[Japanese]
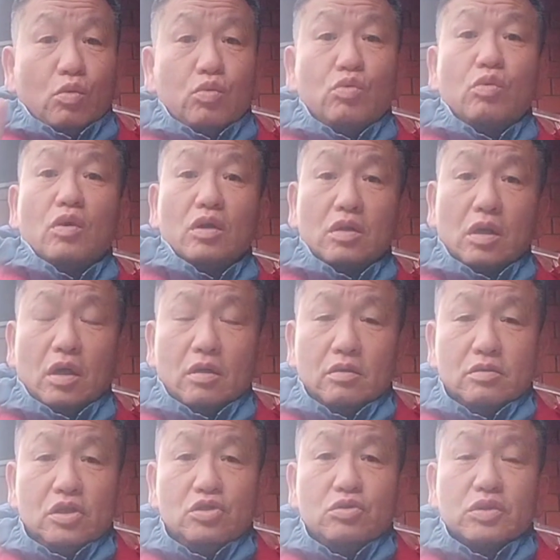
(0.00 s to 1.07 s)
本当かな
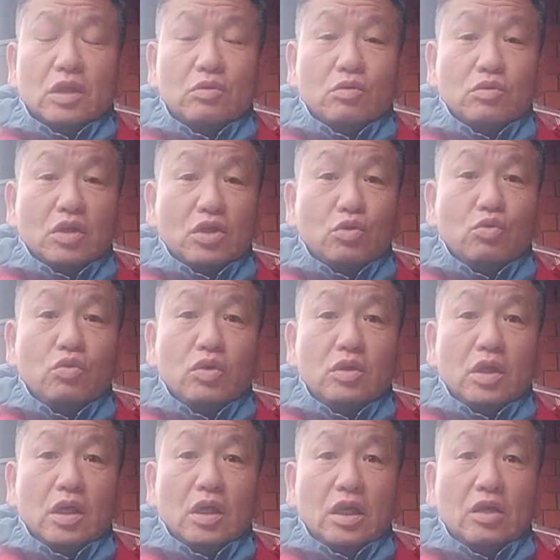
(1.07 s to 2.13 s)
?23 ドルって日本円
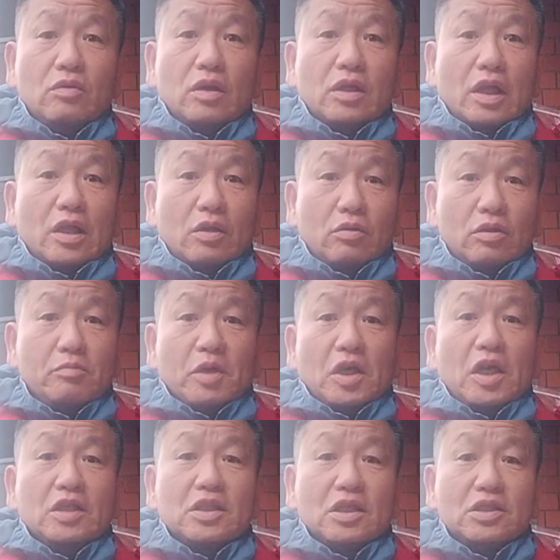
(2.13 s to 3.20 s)
でいくらなんだろう今
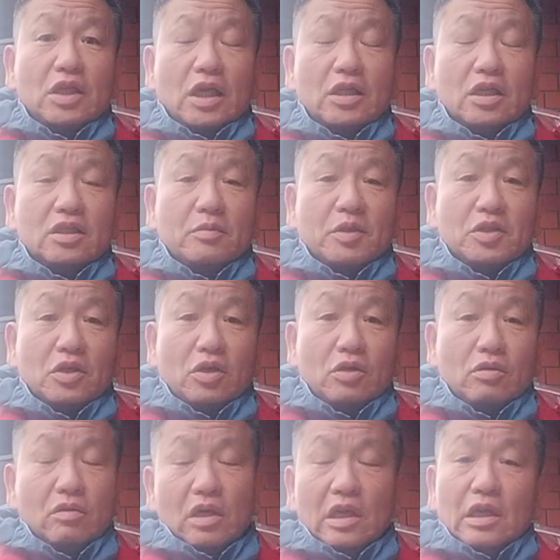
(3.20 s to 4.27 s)
計算して話してませんけ
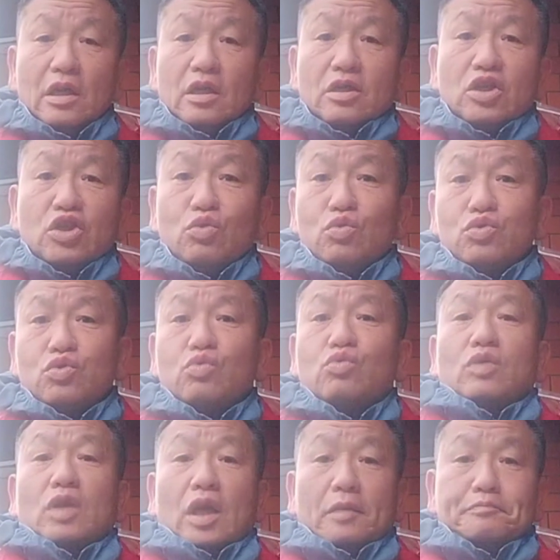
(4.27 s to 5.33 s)
ど、昨日ちょっ
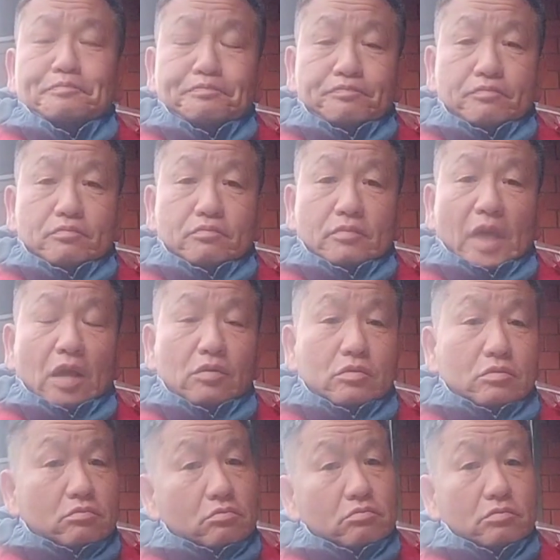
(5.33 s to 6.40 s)
とね、あの、
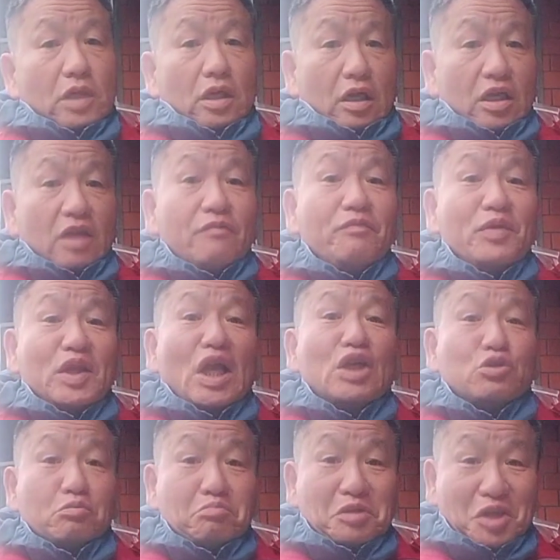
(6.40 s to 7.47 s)
なんか
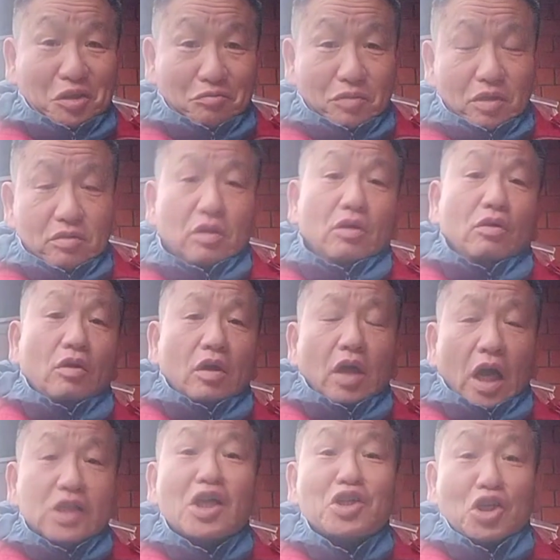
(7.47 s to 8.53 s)
インビテーションみたいなね、あ
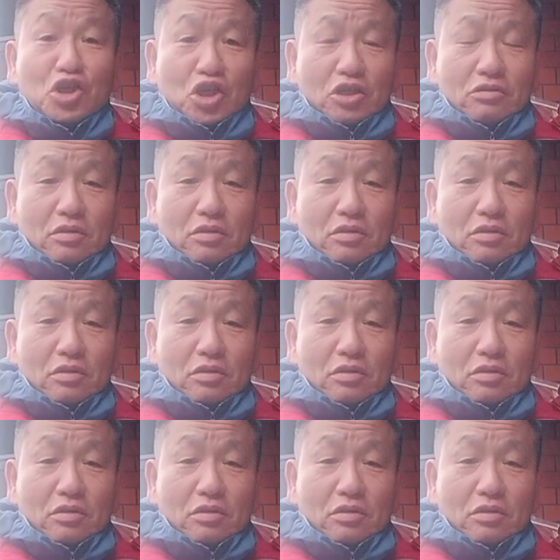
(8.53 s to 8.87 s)
あなたに